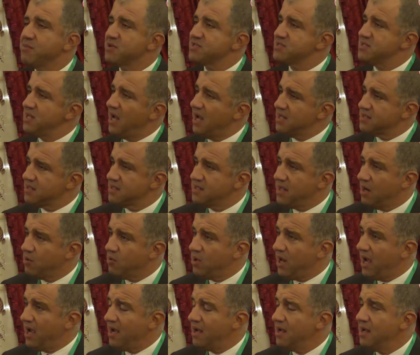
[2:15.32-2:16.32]
مصلحه
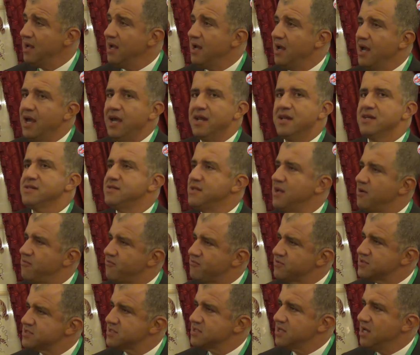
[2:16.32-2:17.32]
الدوله هي اللي
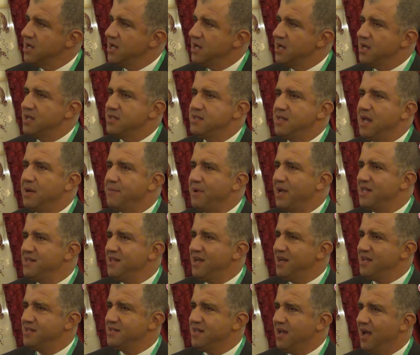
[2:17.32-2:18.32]
تنفذ انما
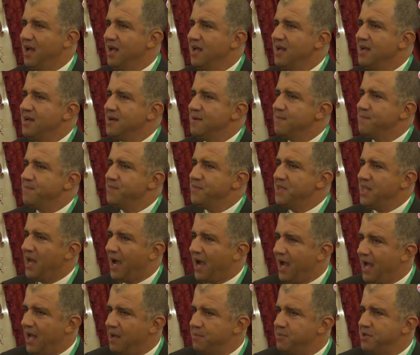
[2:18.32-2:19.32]
ان احنا
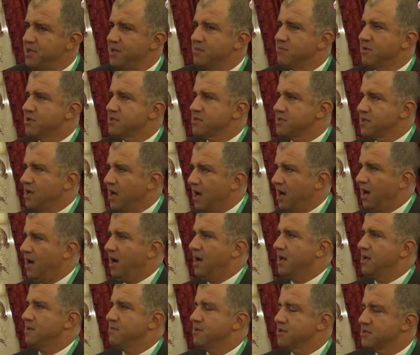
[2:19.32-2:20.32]
نحابي منطقه
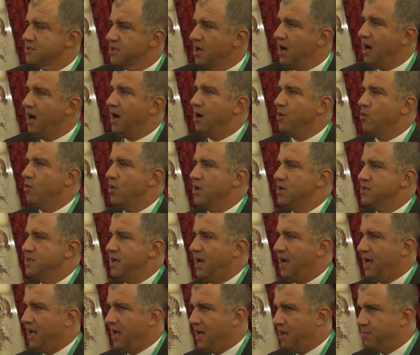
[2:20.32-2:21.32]
على منطقه
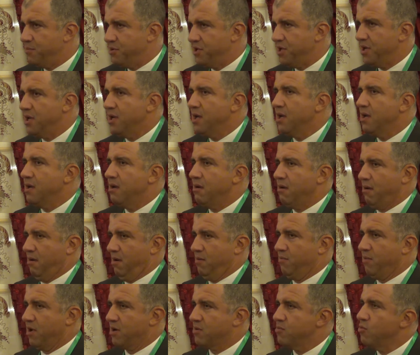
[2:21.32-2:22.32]
ونحابي
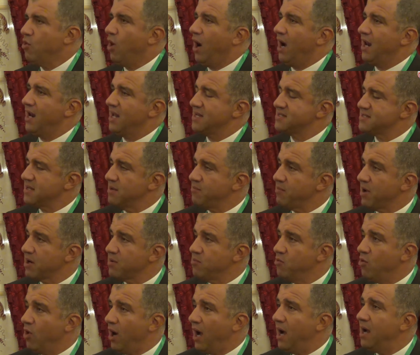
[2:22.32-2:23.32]
آه، مجموعه على حساب
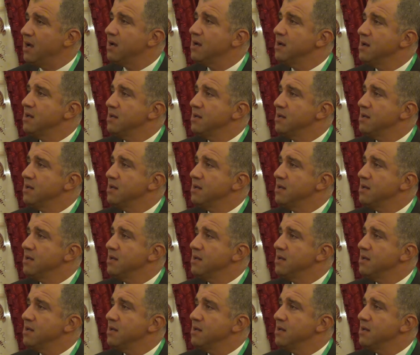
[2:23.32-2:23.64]
مجموعه